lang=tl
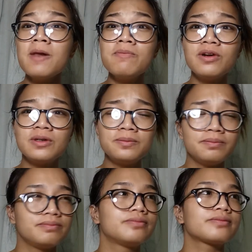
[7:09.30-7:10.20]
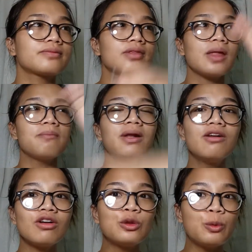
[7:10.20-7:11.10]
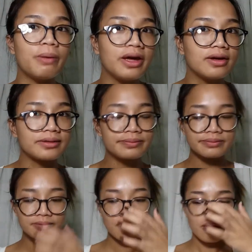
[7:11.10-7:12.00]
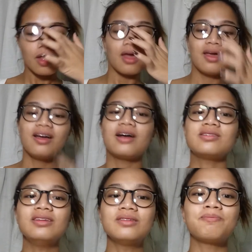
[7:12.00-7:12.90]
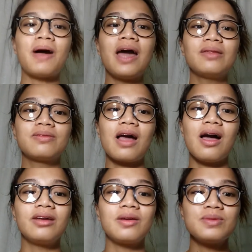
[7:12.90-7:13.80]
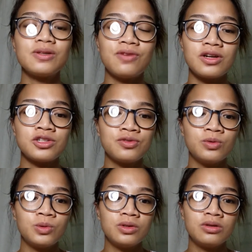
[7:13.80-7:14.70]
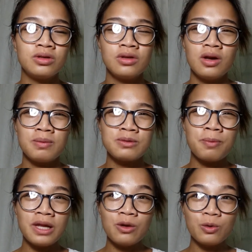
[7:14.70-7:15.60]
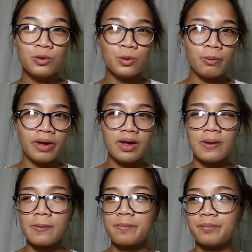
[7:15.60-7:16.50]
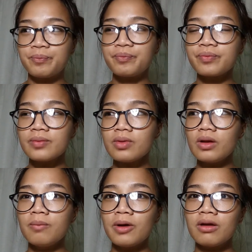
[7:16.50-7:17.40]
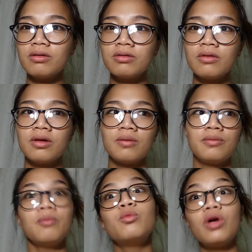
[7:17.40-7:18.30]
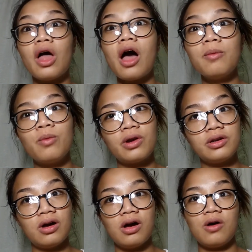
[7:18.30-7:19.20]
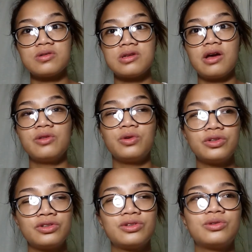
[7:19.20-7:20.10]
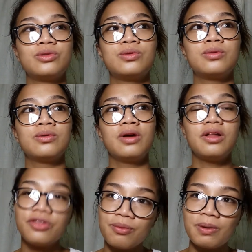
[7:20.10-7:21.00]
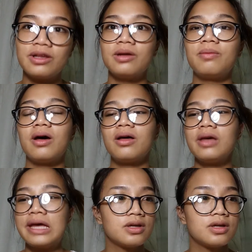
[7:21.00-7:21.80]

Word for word: Alam nyo, mahilig ako tubig. As in, kakain kami sa fast food mas piliin ko yung tubig. Parang, makakamura na ako sa in-order ko. Healthy pa, ba diba?